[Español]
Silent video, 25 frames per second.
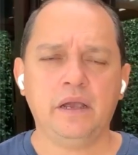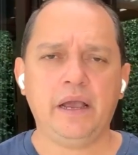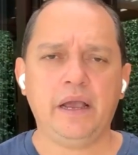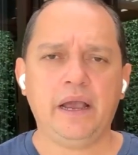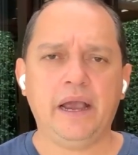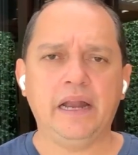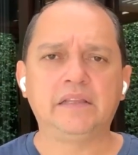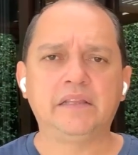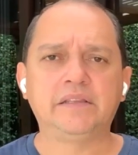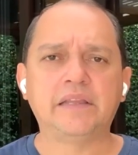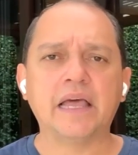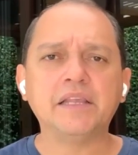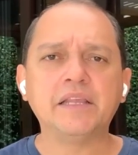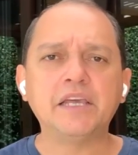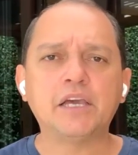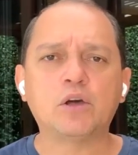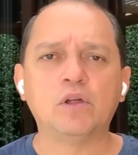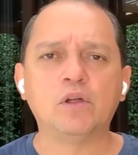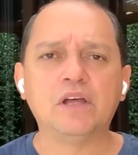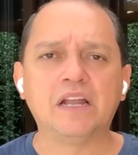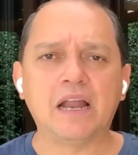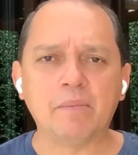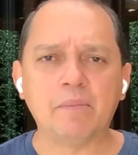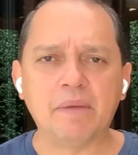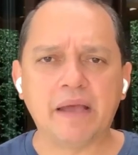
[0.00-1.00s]
el
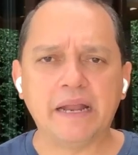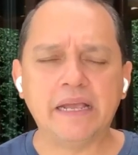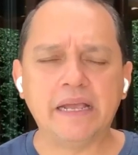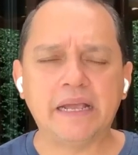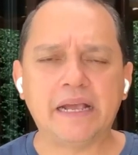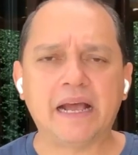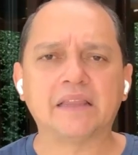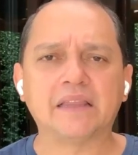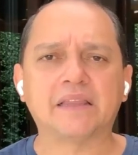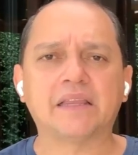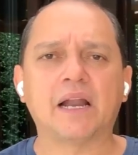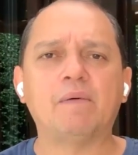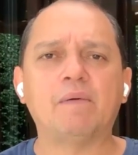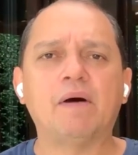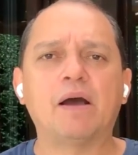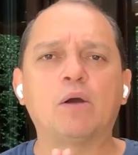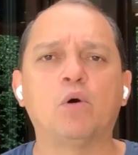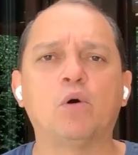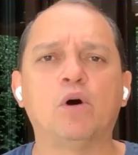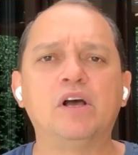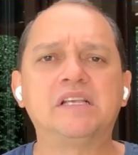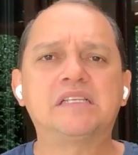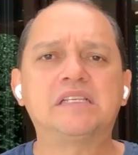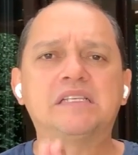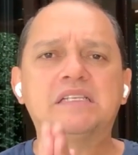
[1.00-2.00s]
técnico del América
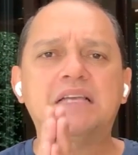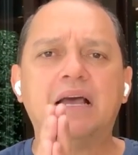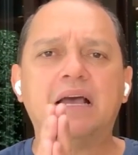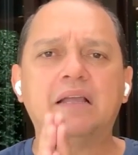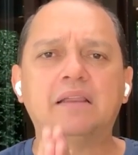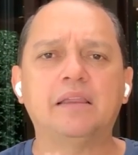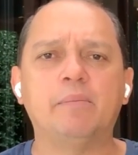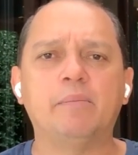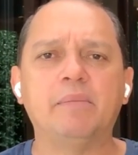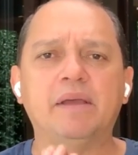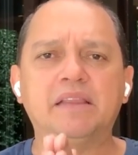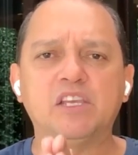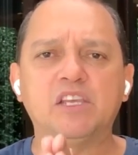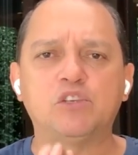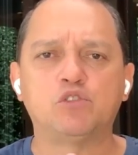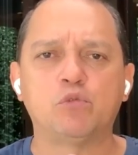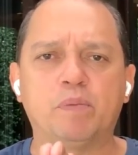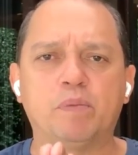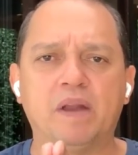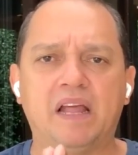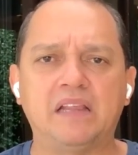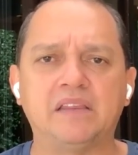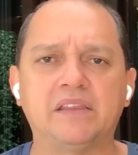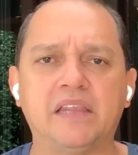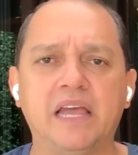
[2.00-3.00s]
trabajó exactamente su
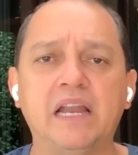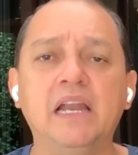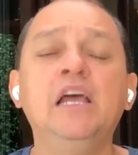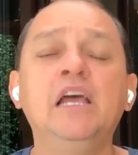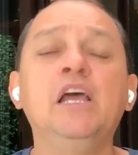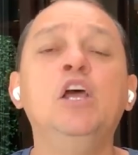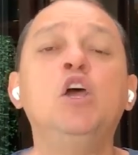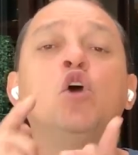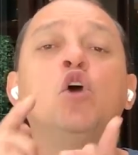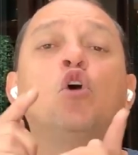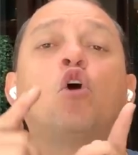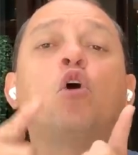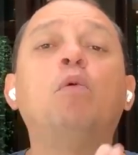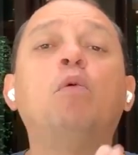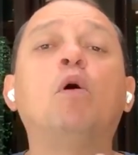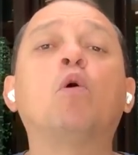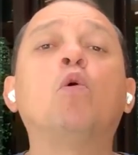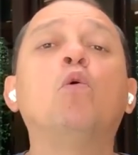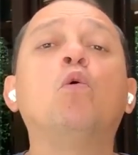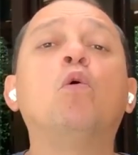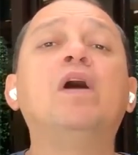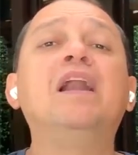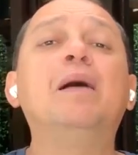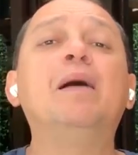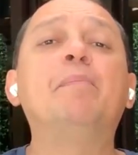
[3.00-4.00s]
plantel como
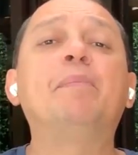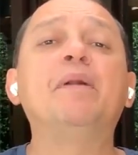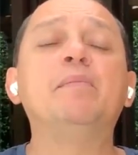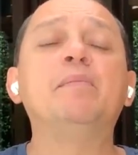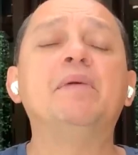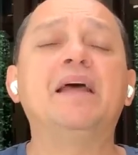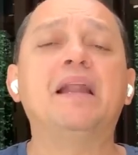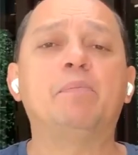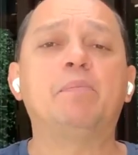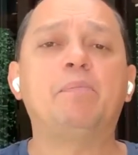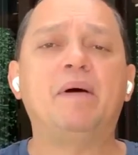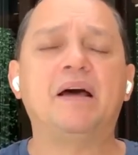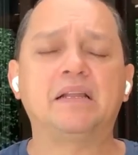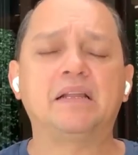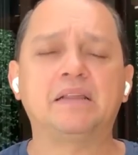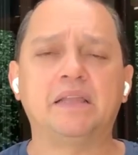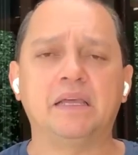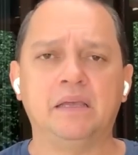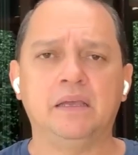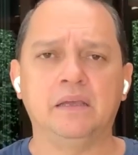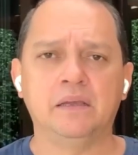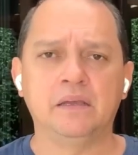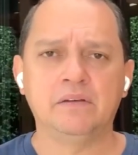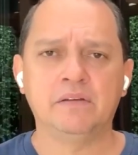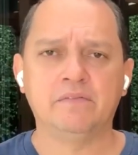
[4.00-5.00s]
jugó en la primera
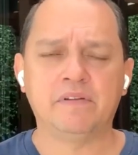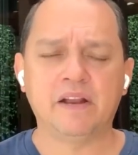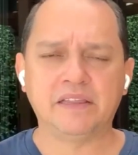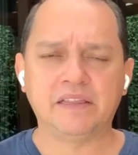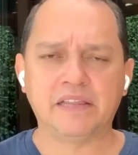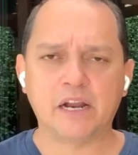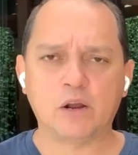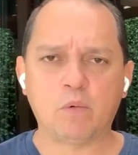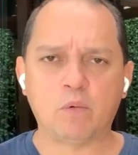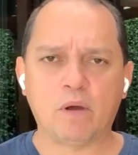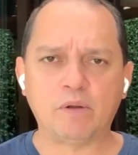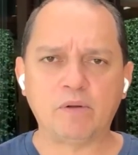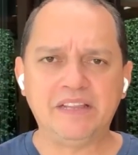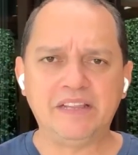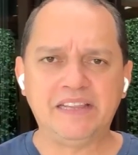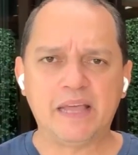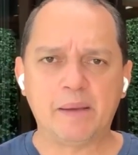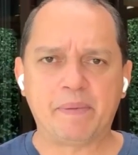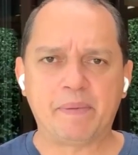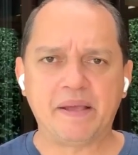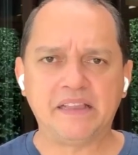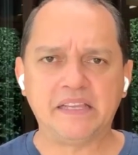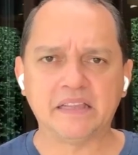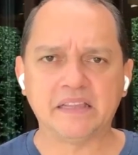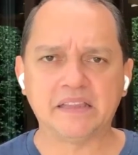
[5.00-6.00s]
parte, frente al cuadro
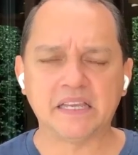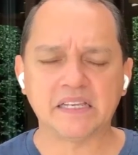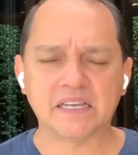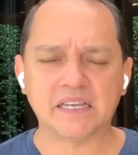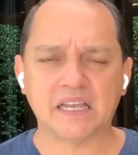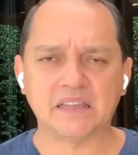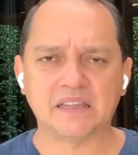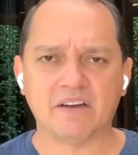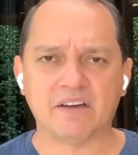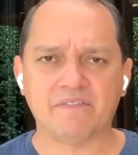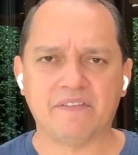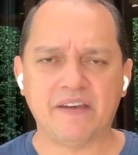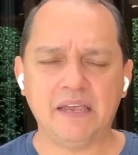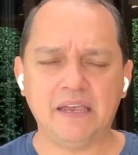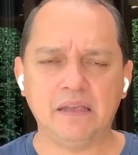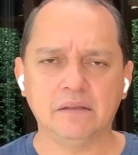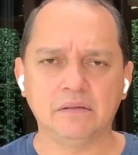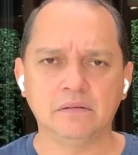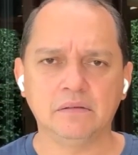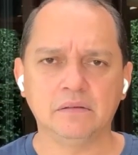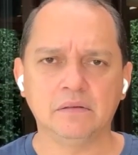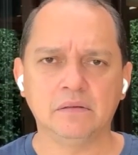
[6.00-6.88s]
Independiente Santa Fe,